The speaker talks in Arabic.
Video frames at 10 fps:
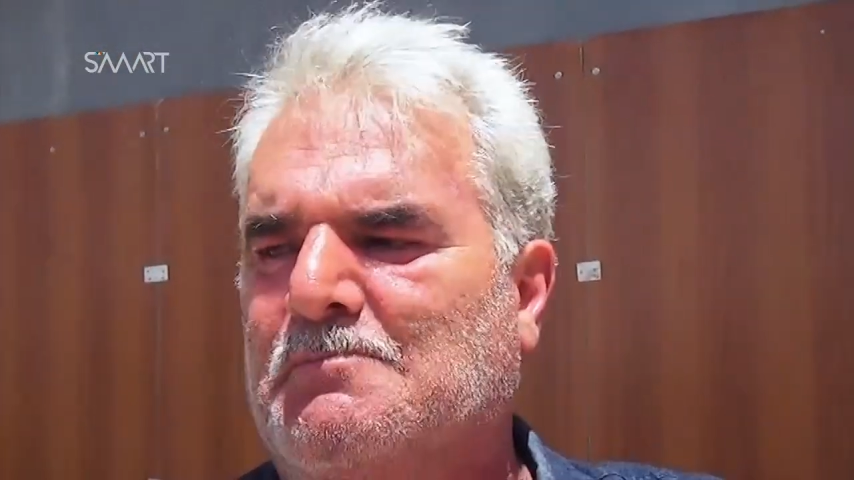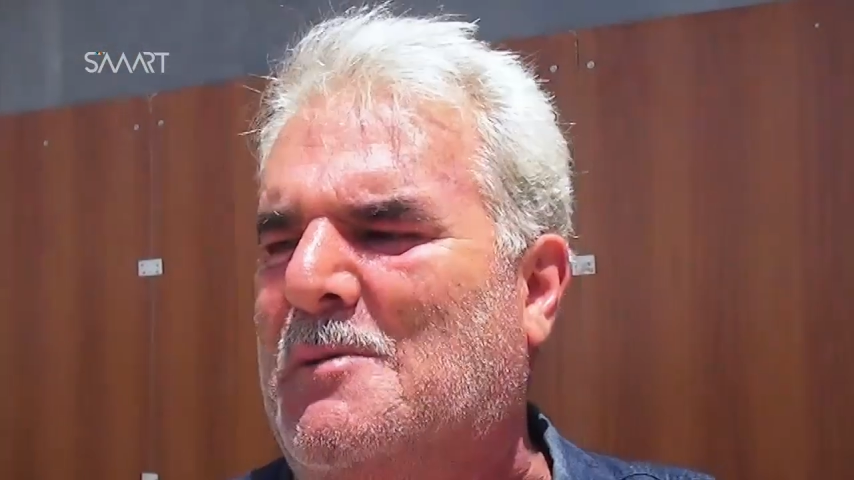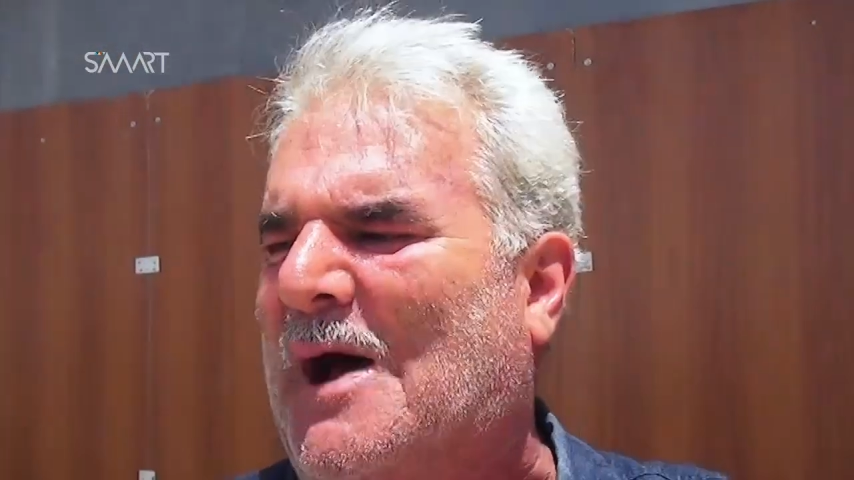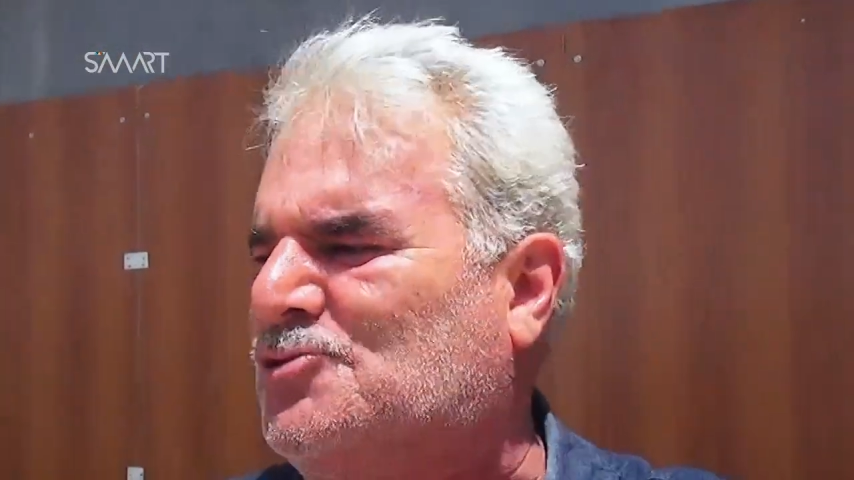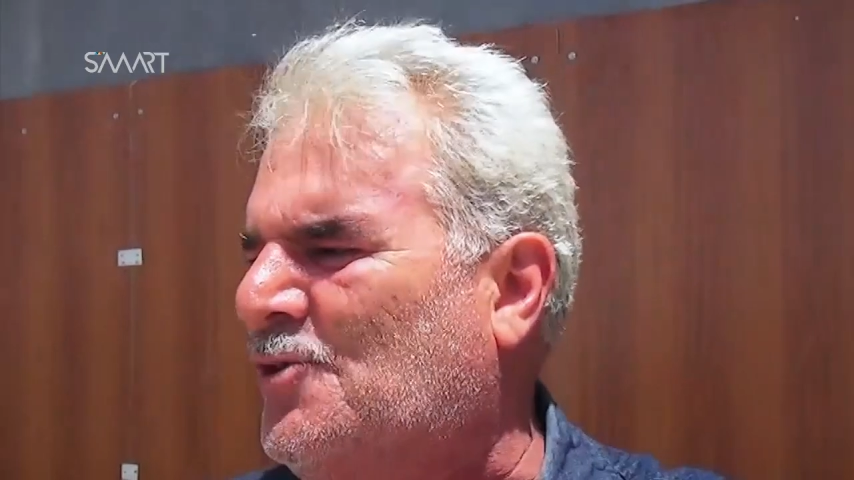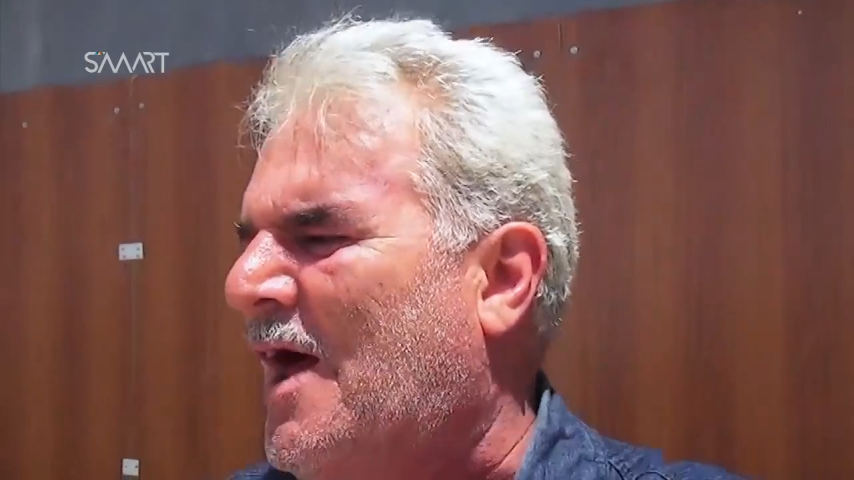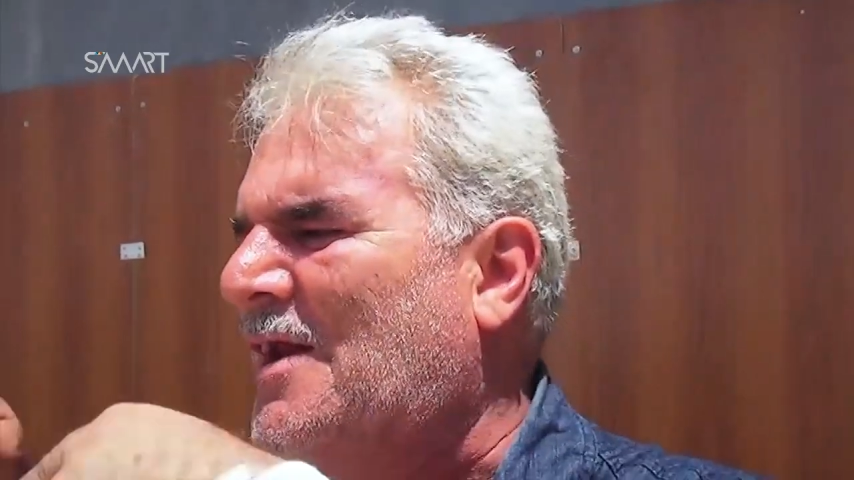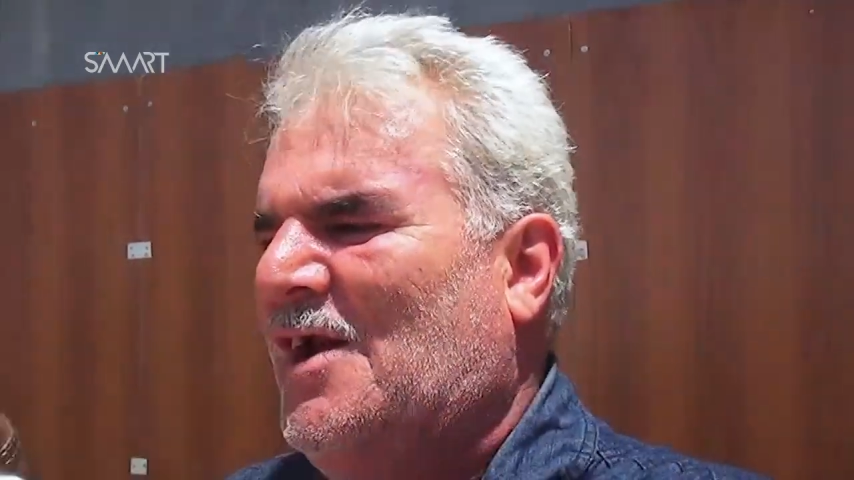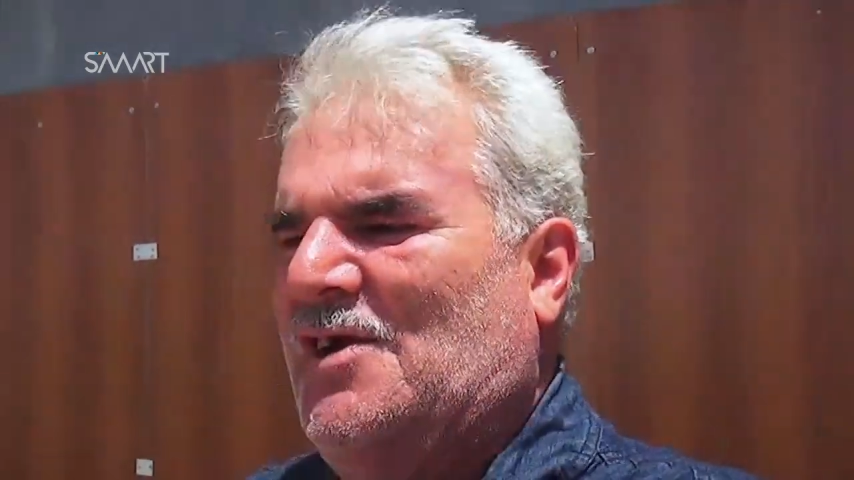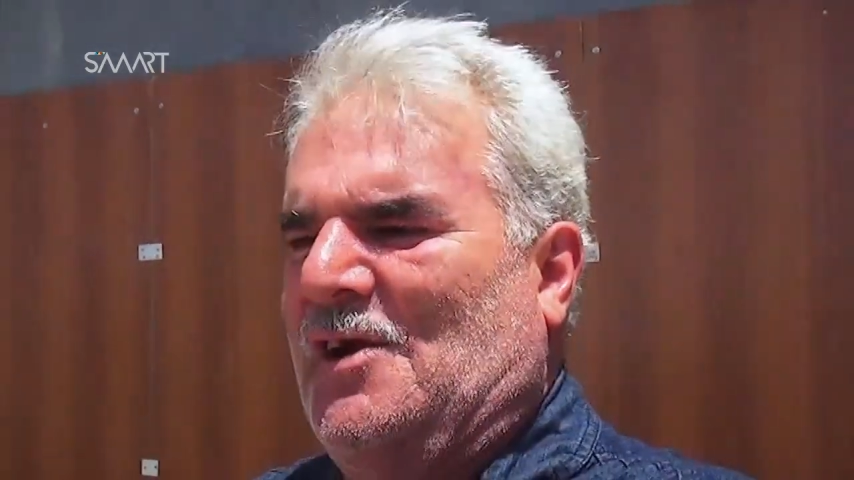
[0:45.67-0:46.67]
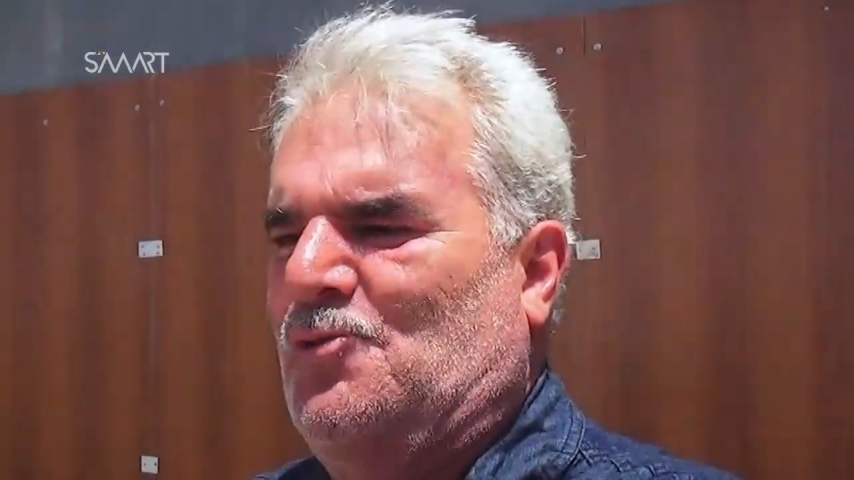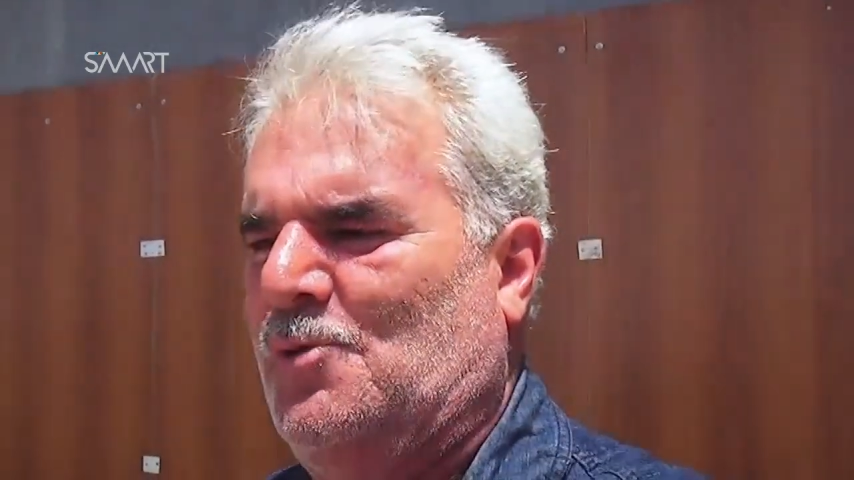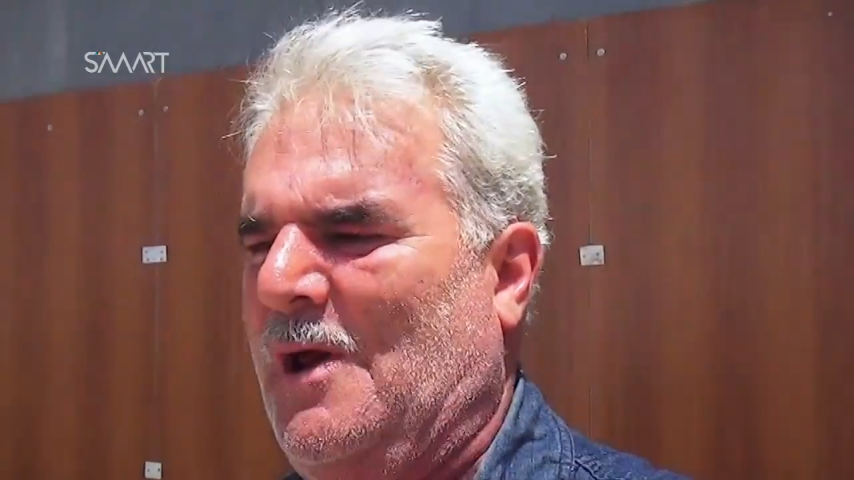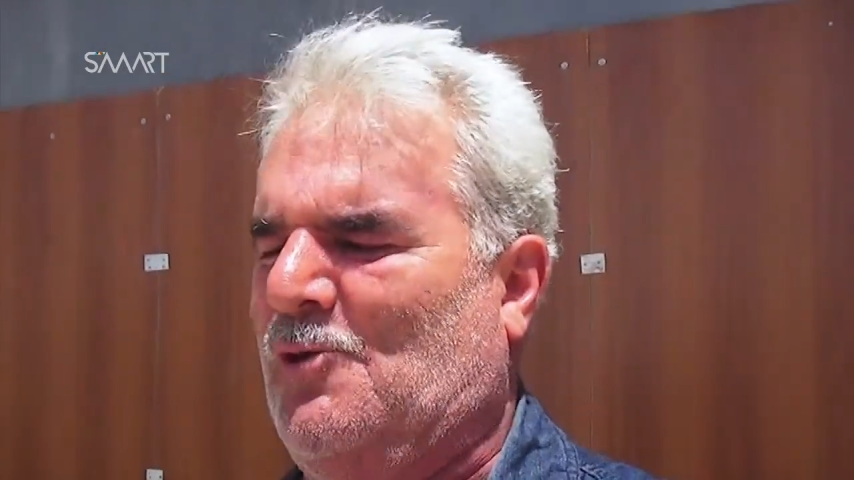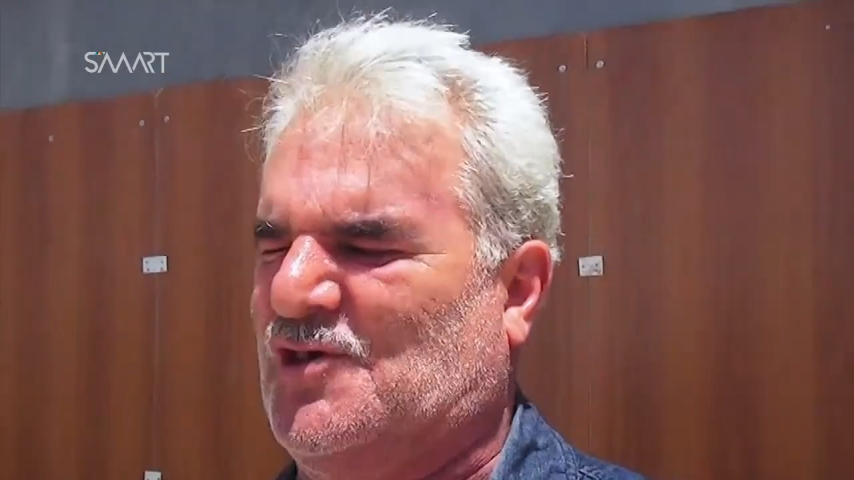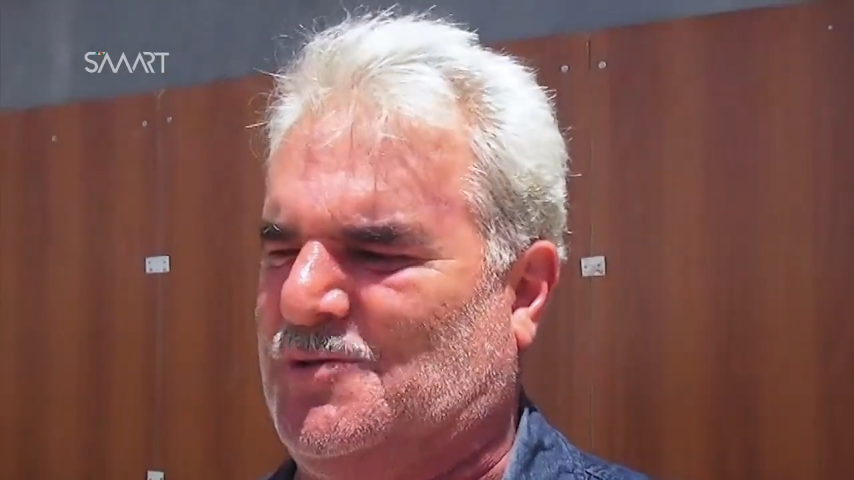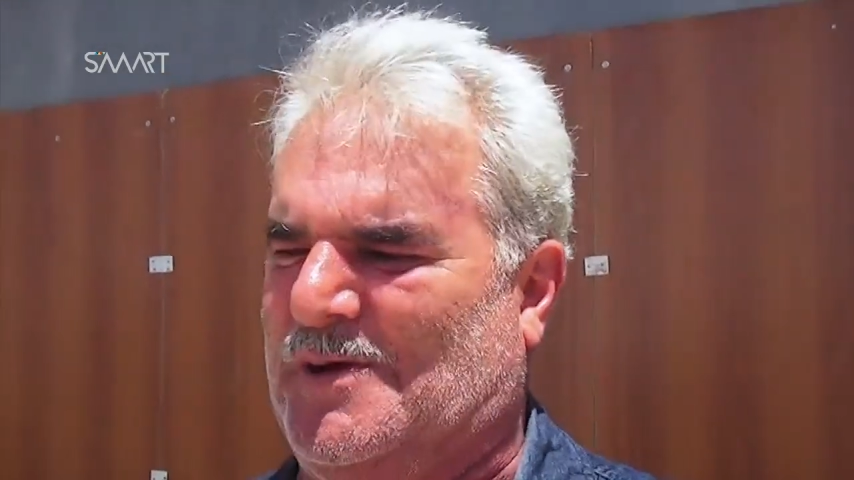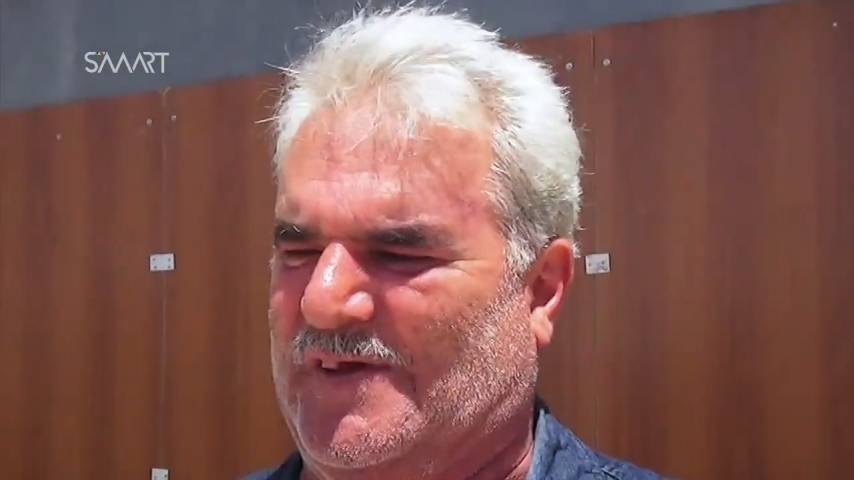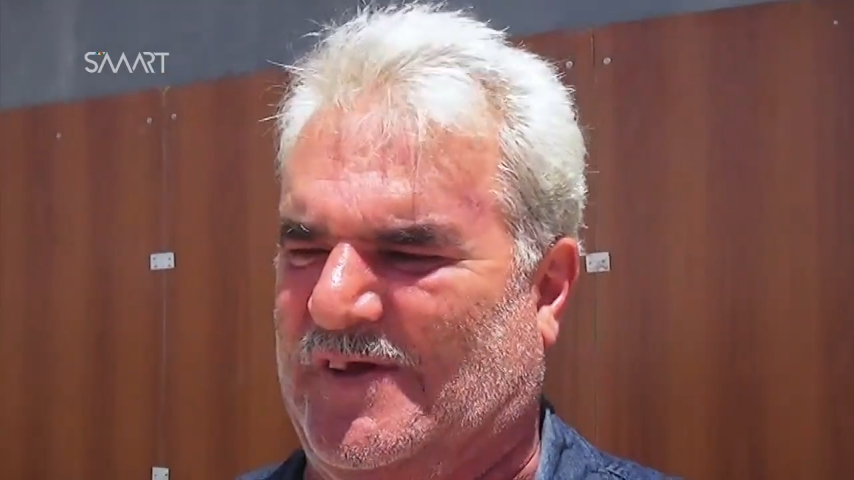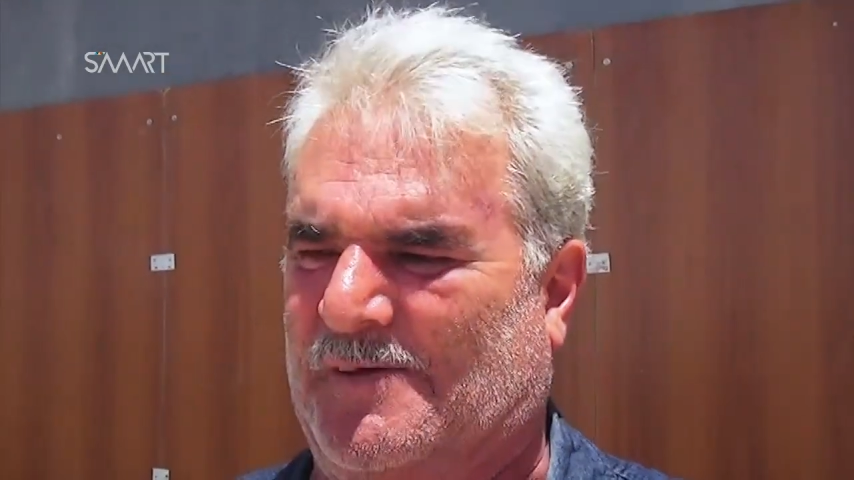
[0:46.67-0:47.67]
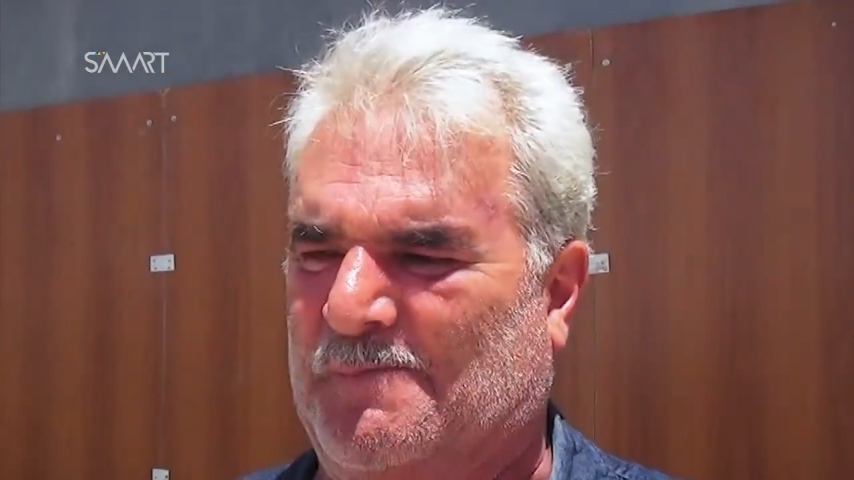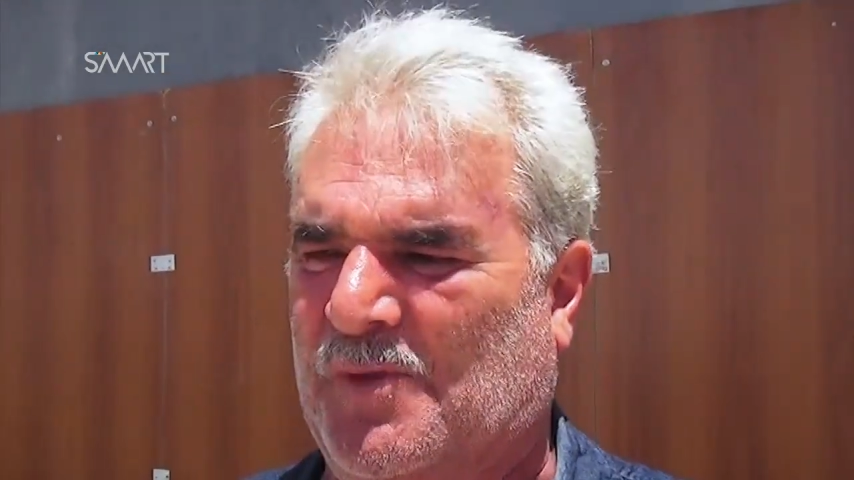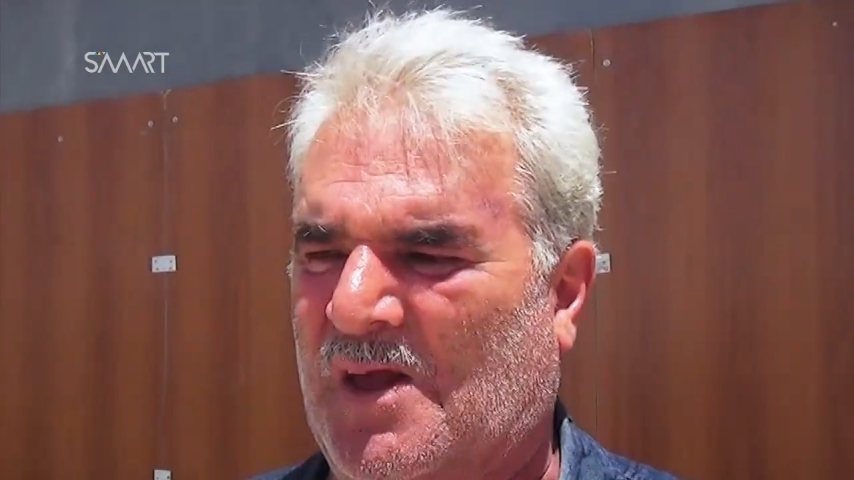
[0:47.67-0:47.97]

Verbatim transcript: بيبعتونا أنا لنقوم هالواجب هذا